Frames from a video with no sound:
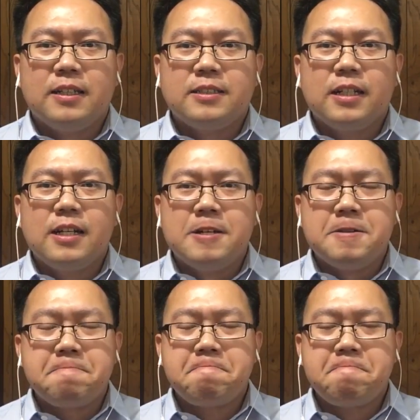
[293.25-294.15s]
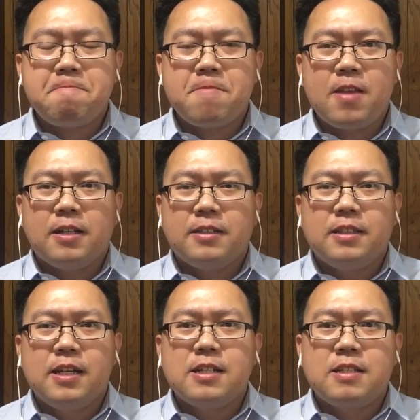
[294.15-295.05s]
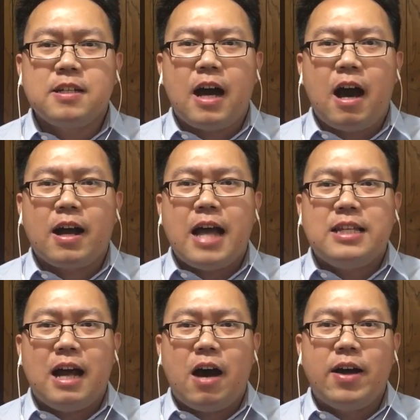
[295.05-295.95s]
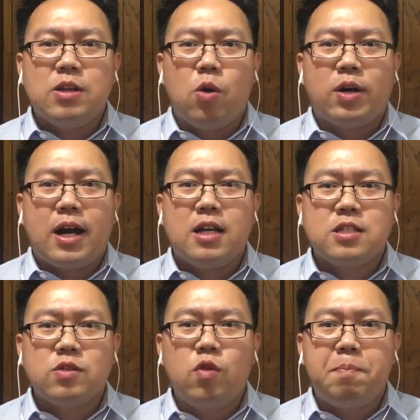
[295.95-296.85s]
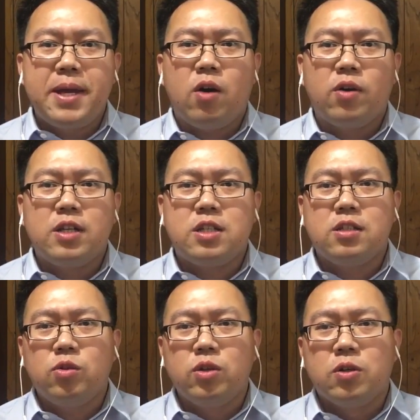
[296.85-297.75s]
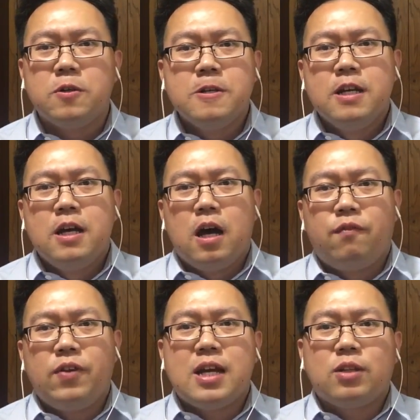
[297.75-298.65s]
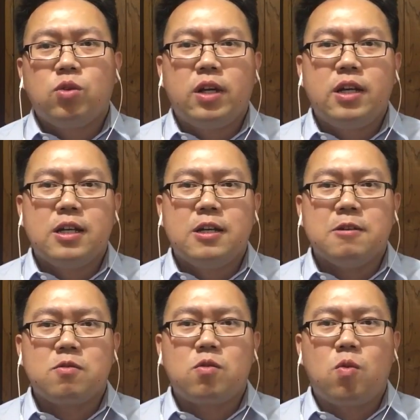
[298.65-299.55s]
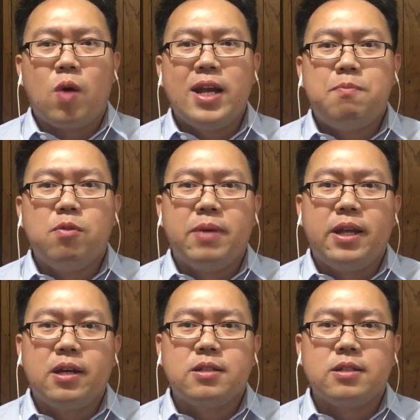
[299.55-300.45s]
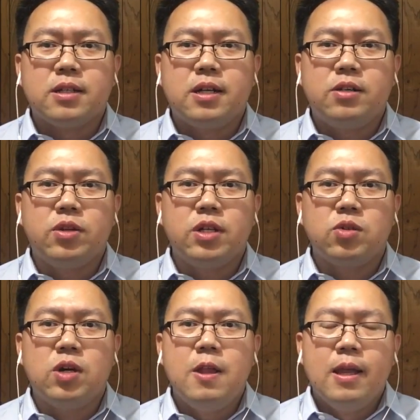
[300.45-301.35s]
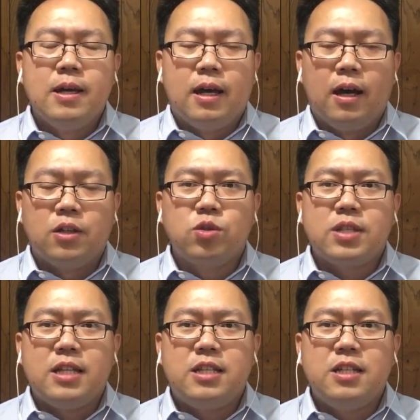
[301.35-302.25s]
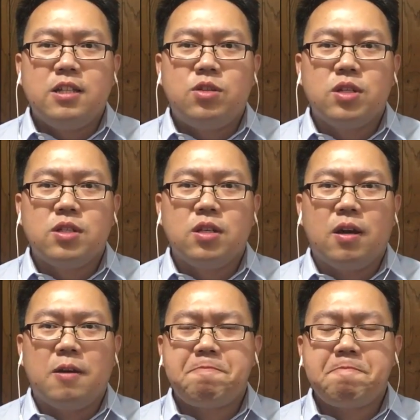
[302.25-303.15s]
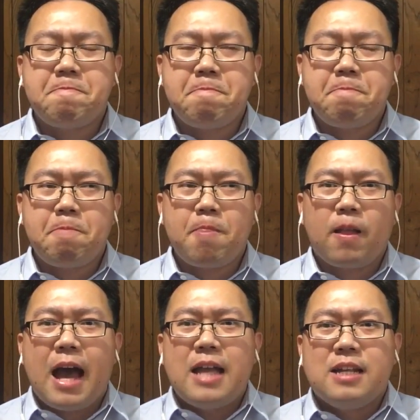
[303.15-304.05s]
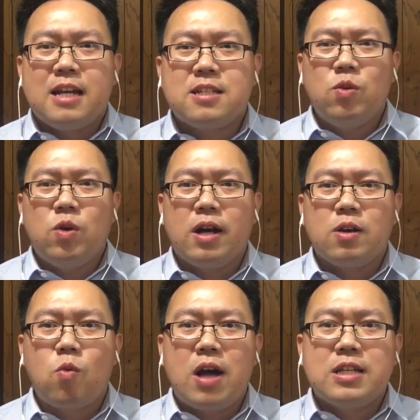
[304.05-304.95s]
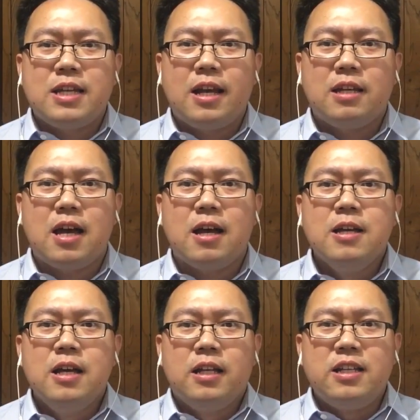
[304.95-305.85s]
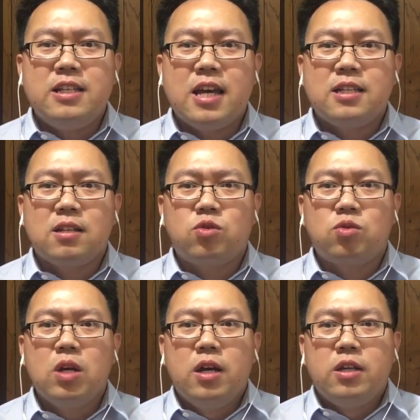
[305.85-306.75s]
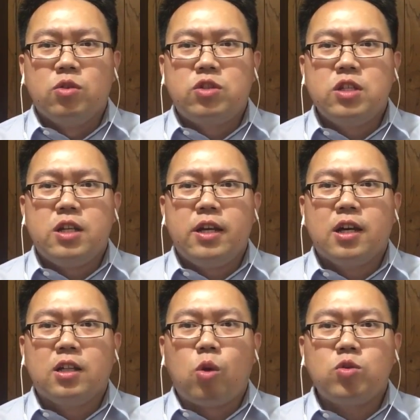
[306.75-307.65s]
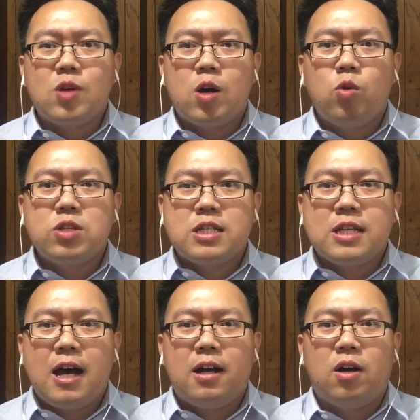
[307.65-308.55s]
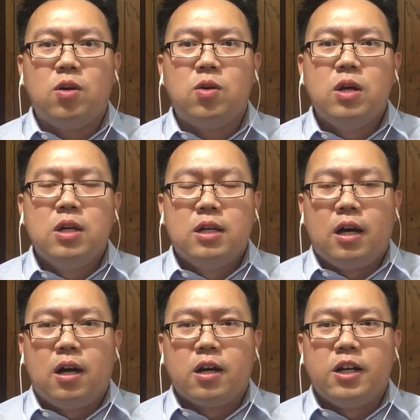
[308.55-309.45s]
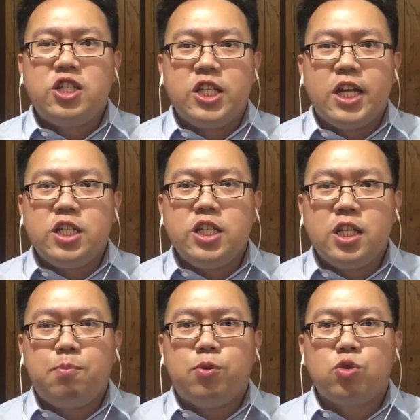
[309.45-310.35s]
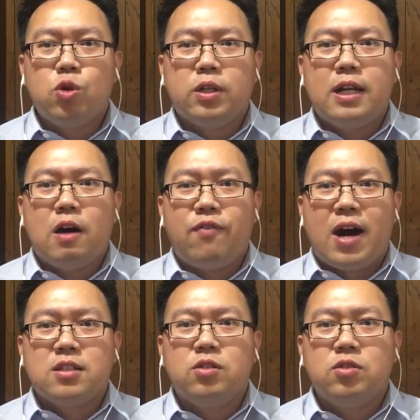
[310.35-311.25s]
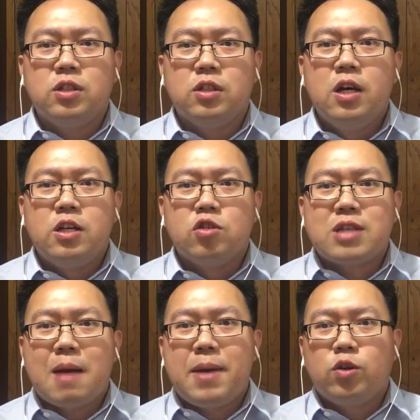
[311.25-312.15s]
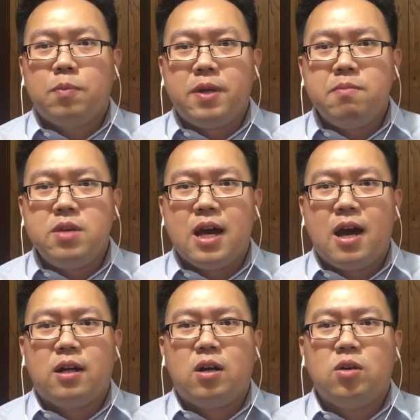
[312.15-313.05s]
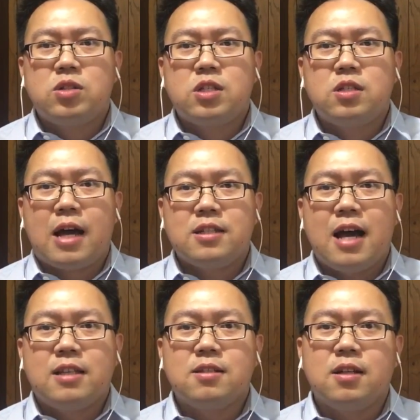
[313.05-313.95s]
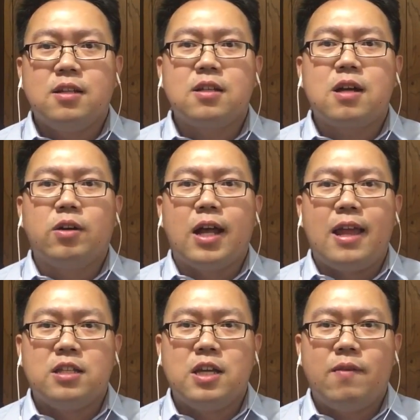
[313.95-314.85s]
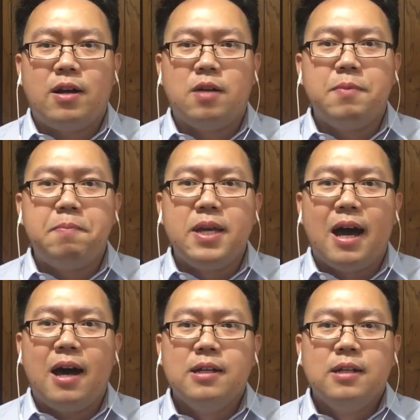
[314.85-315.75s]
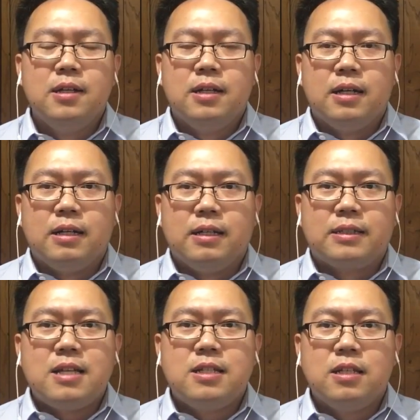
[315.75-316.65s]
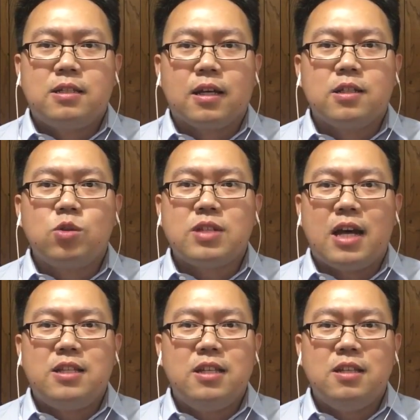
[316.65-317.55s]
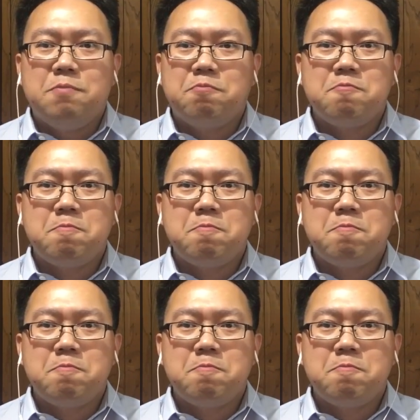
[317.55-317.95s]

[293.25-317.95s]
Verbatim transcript: 这个这个这个看起来好像是偶然的事故，背后呢其实都有啊非常多的一个管理部门的一个责任，觉得说。呃，中产阶级确实看起来活很光鲜啊，像林先生有自己的一个童装公司啊，然后呃，可能企业经营的不错，那套房子都是有三百多平米啊，然后市场价值可能是高达两千万人民币啊，哦，但是整个中产阶级